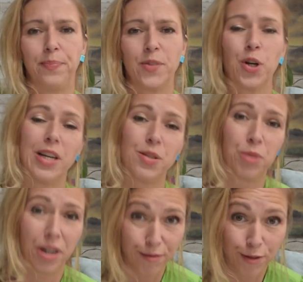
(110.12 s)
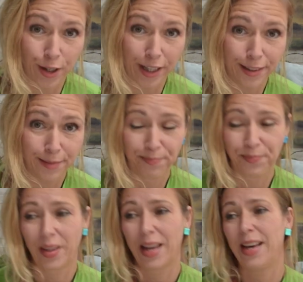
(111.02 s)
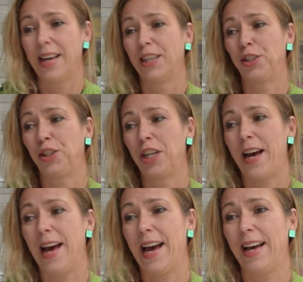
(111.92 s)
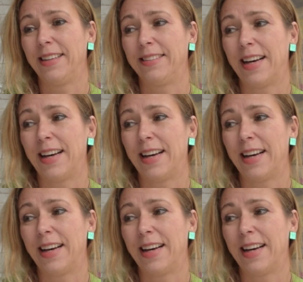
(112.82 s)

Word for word: coraz mniej wojen, że